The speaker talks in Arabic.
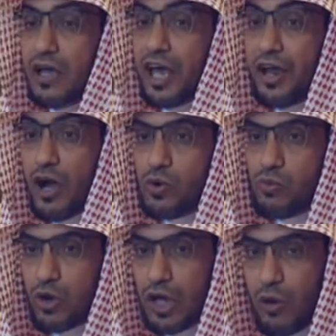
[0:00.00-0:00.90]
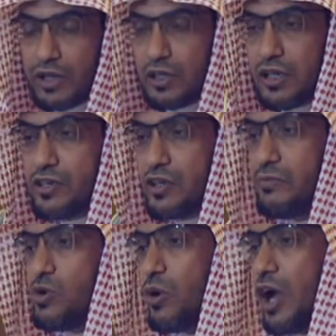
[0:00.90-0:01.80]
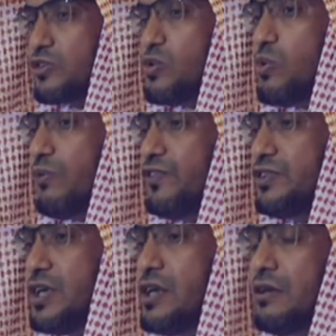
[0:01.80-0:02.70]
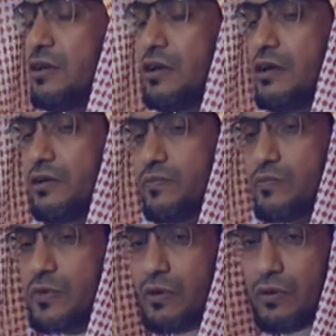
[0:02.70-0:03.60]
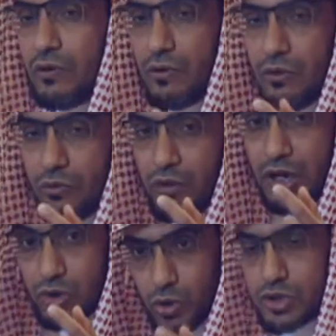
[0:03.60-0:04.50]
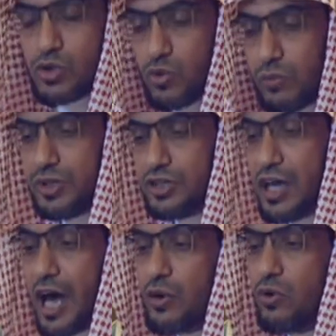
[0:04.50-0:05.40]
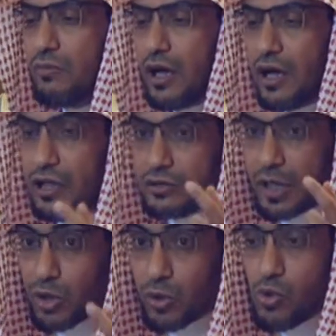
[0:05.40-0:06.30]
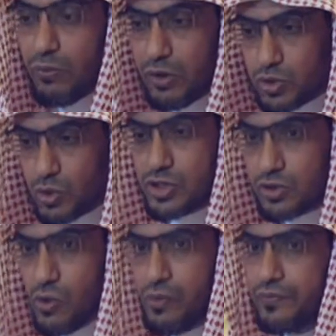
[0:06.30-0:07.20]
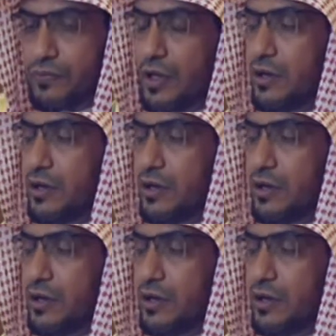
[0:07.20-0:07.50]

لا ينهاكم الله عن الذين لم يقاتلوكم في الدين ولم يخرجوكم من دياركم أن تبروهم وتقسطوا